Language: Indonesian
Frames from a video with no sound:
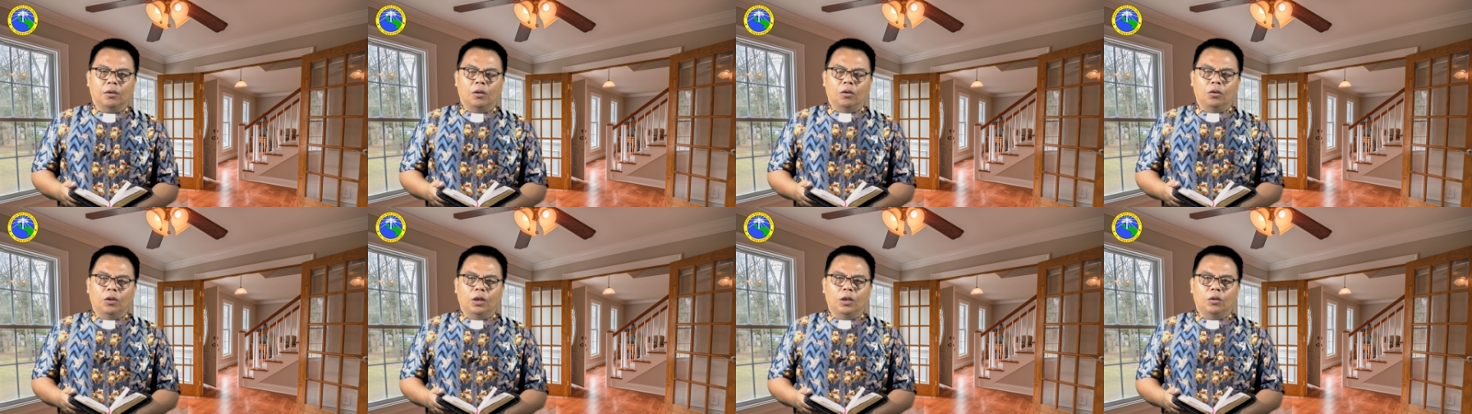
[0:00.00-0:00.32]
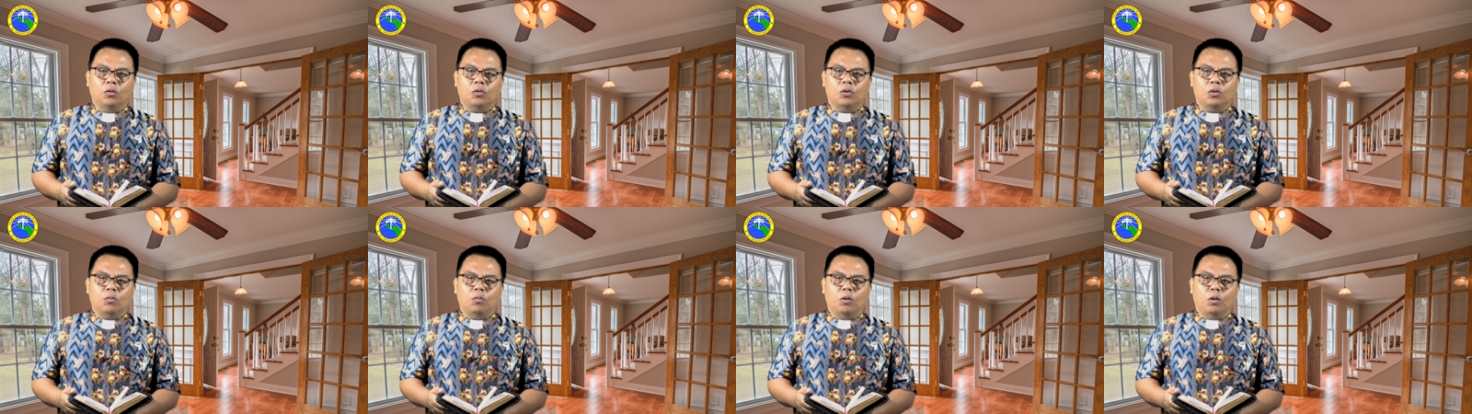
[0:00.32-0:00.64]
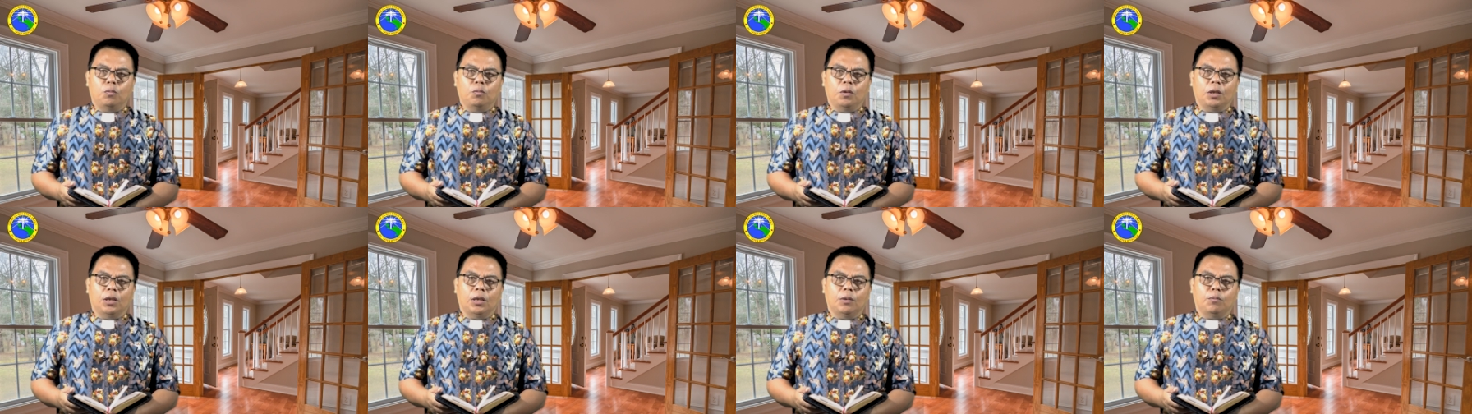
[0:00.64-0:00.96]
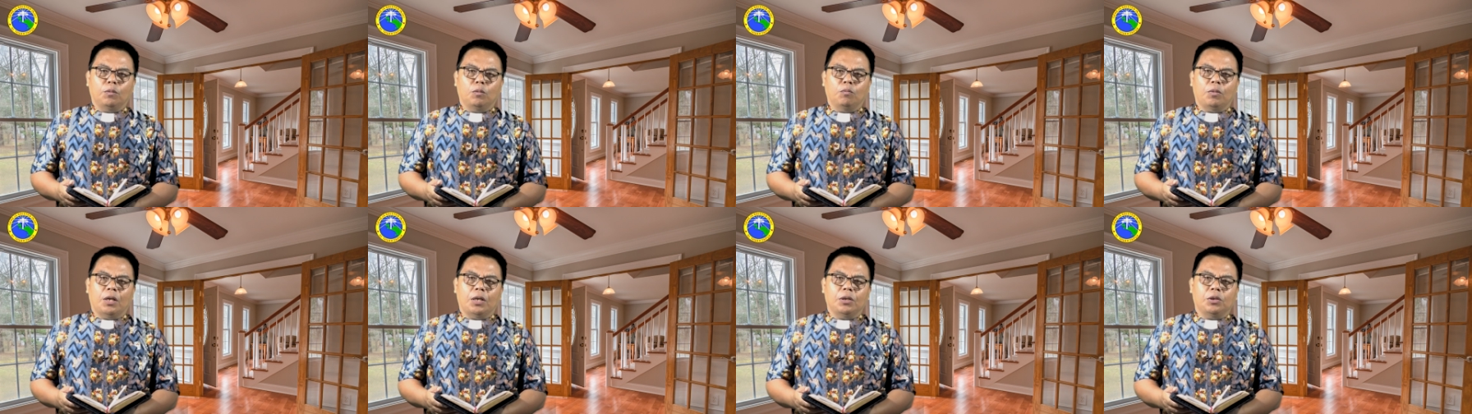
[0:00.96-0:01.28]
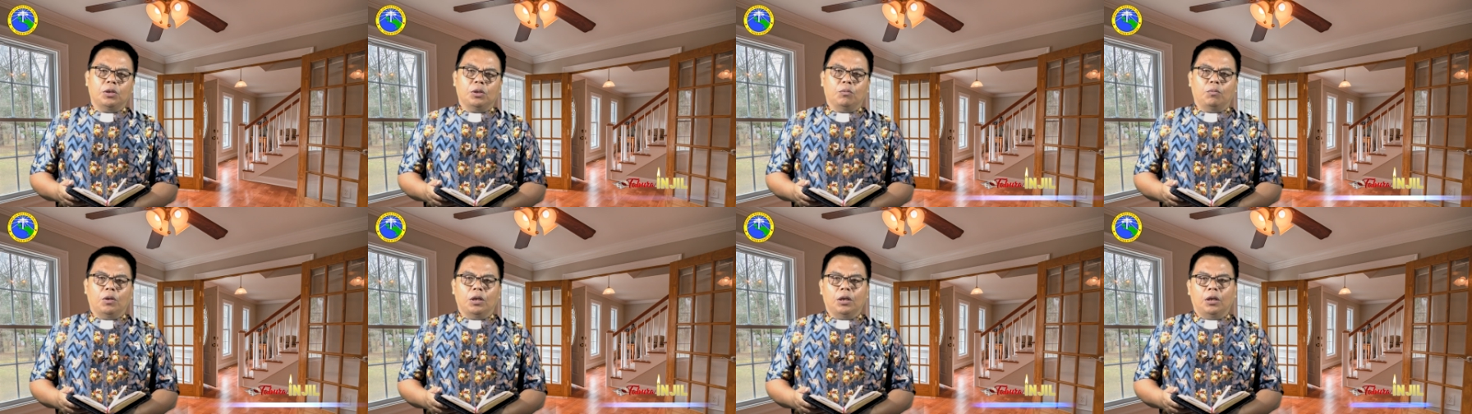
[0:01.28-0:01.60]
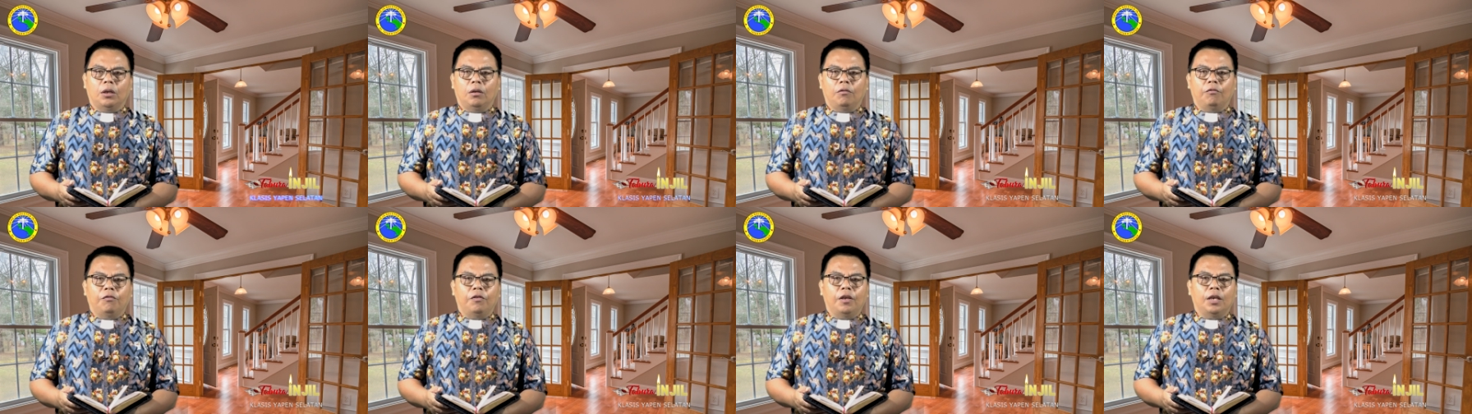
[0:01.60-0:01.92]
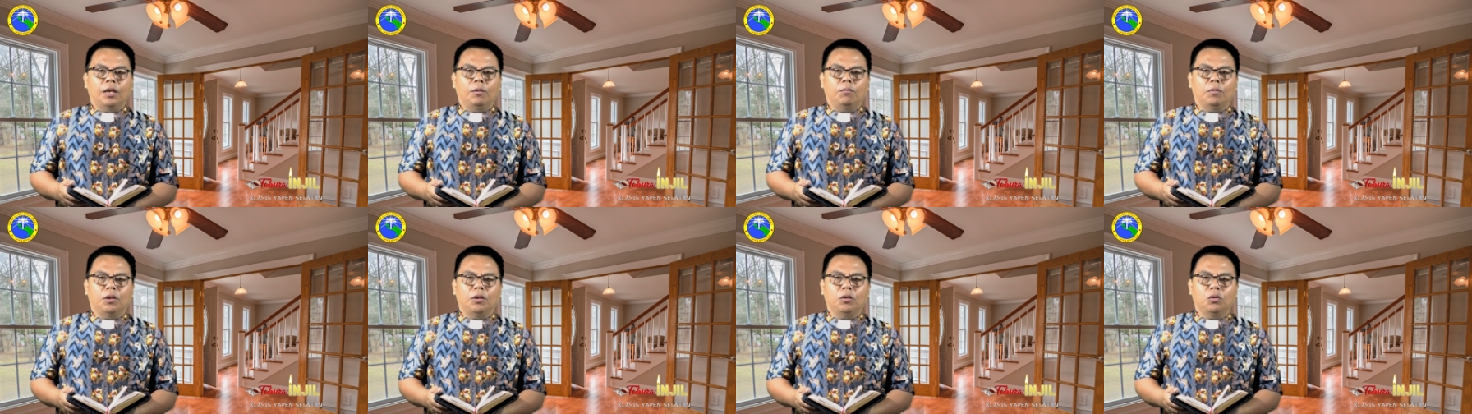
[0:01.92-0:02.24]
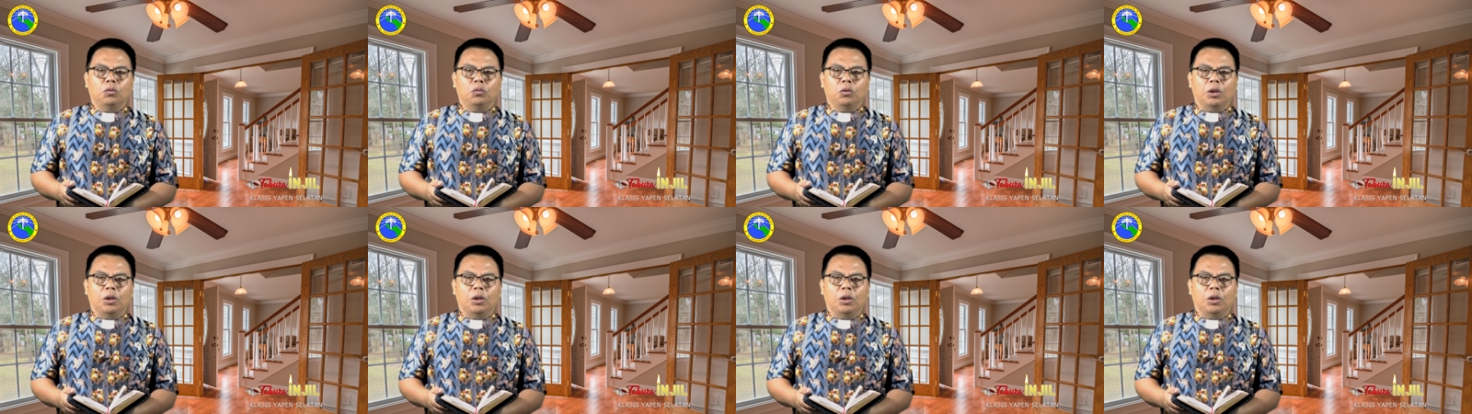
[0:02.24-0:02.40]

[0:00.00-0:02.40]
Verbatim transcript: Untuk itu sebelum kita membaca bagian firman